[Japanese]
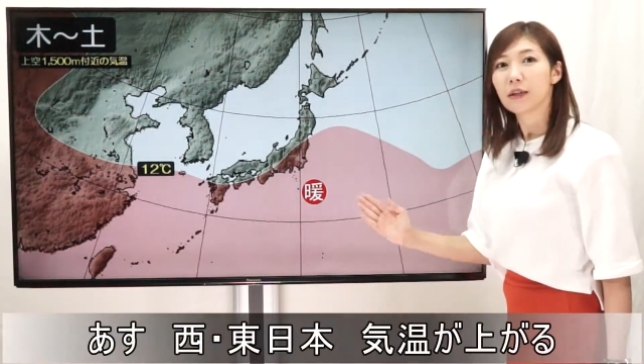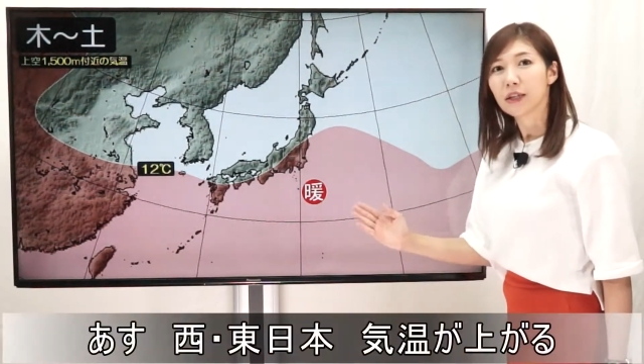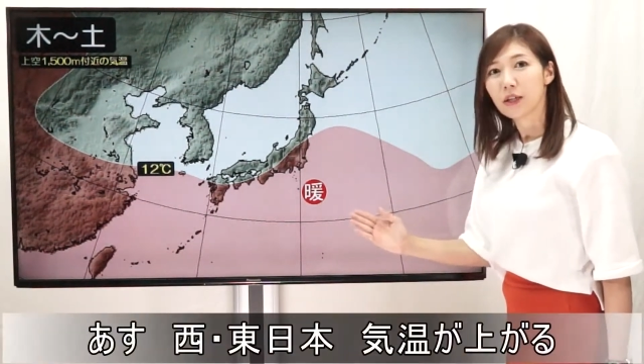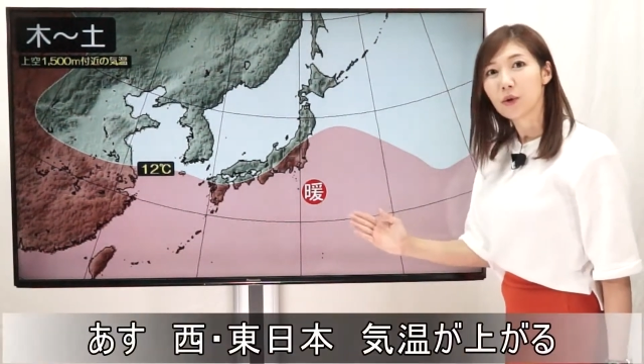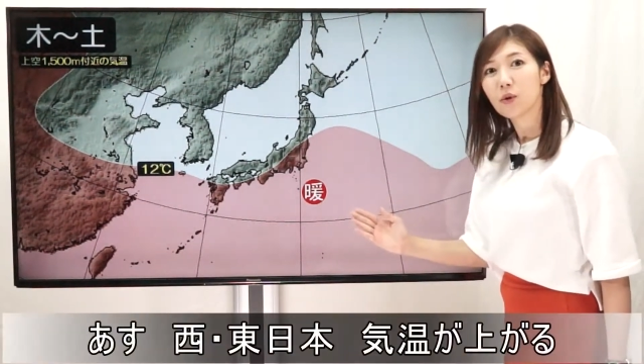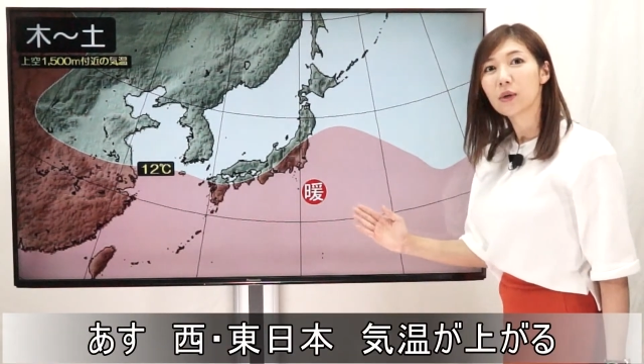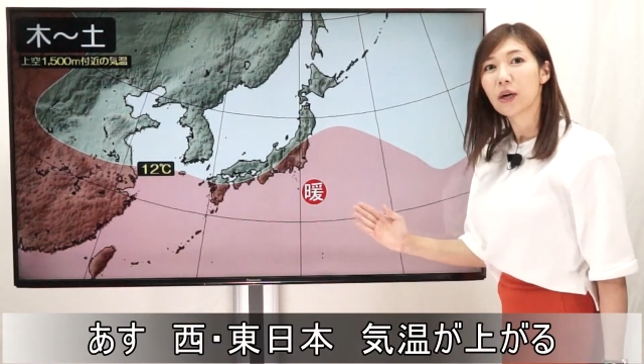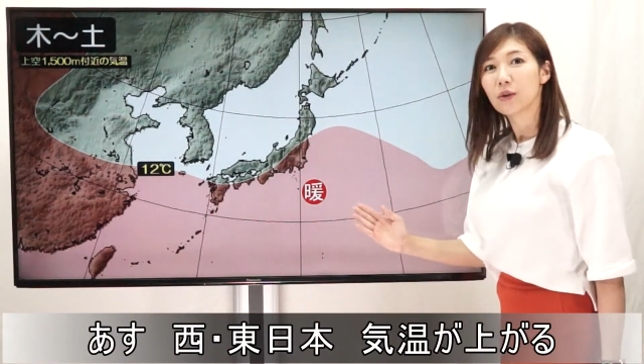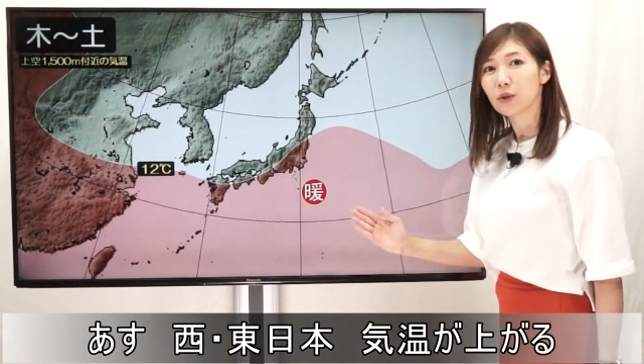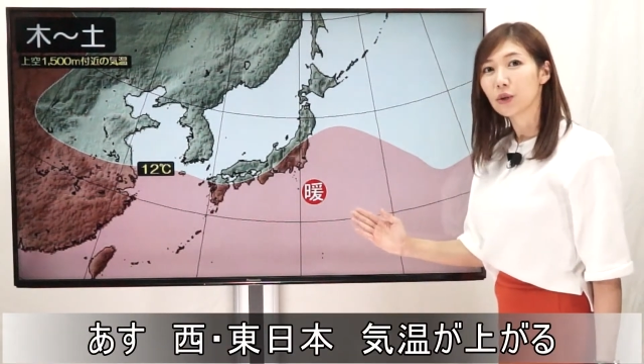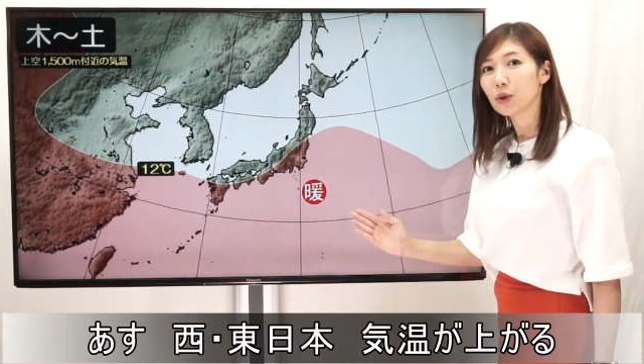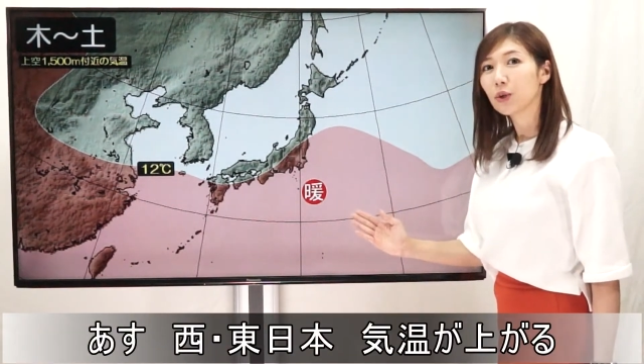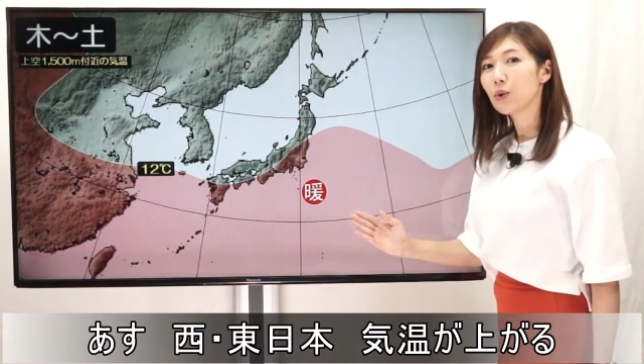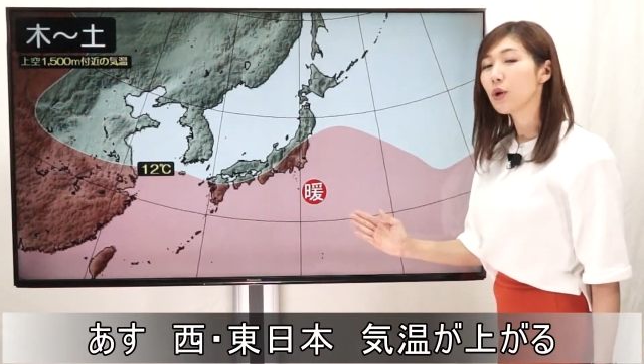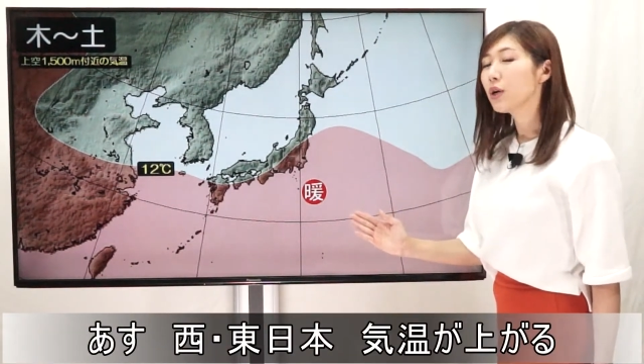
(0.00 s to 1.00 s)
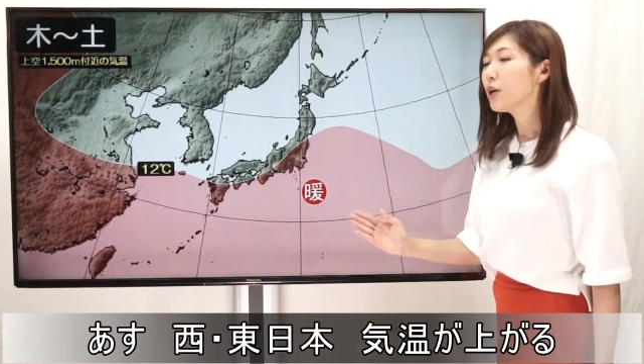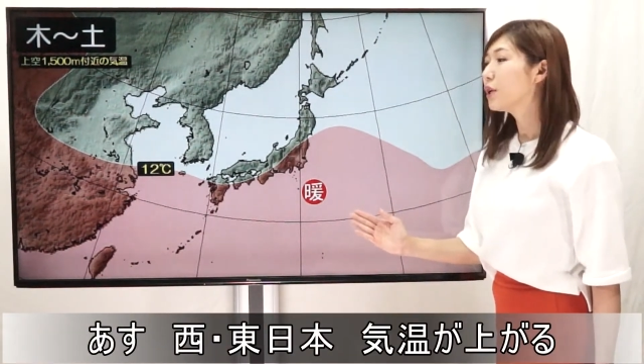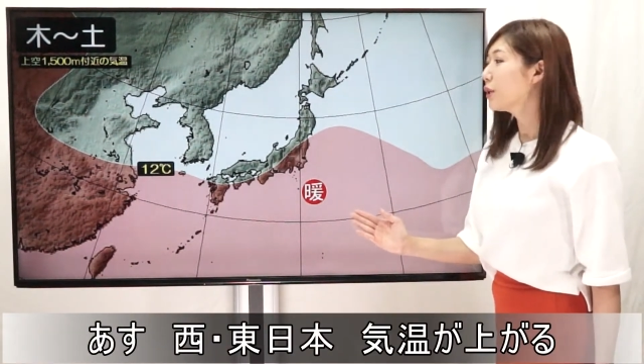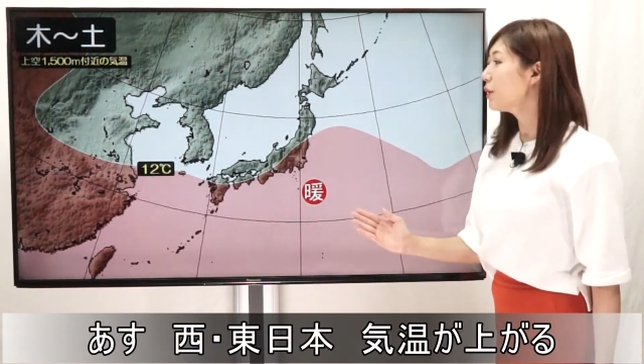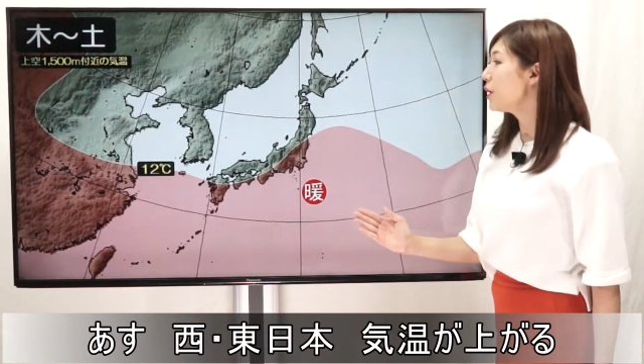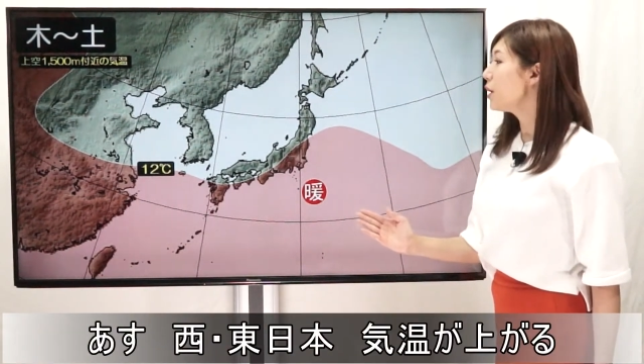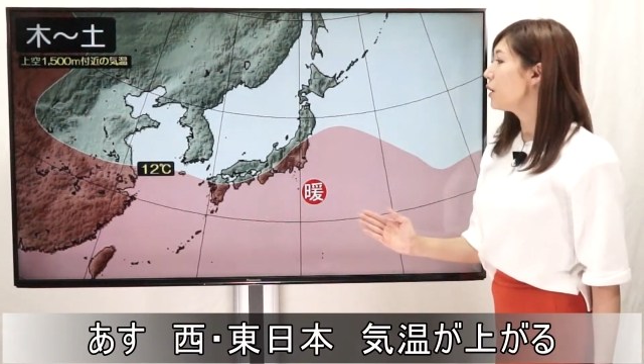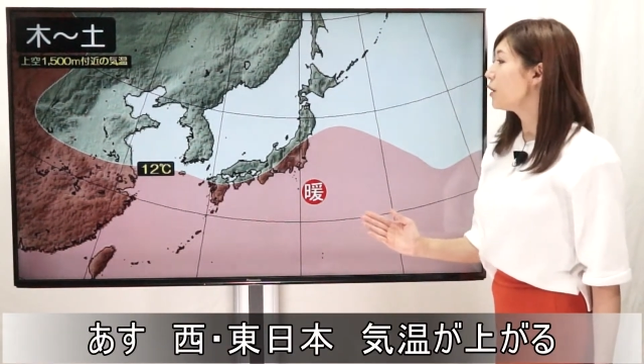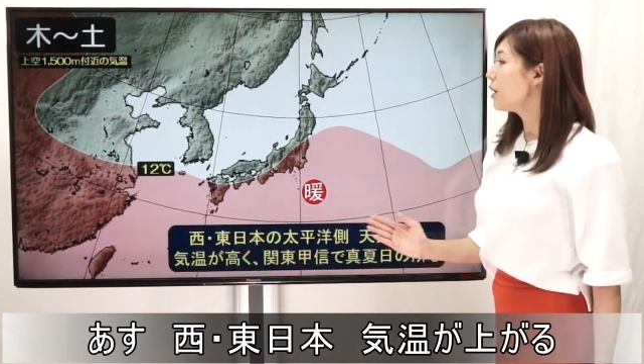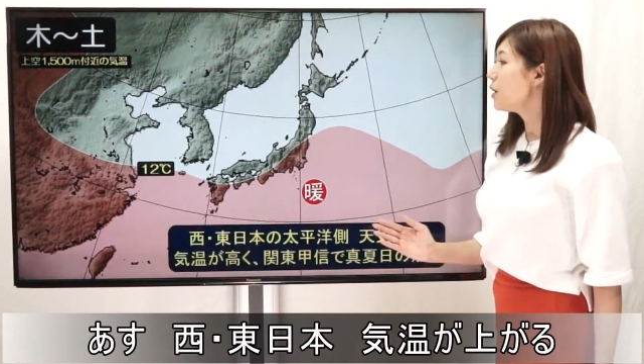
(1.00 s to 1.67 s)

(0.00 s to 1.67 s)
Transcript: 気温がぐっと上がって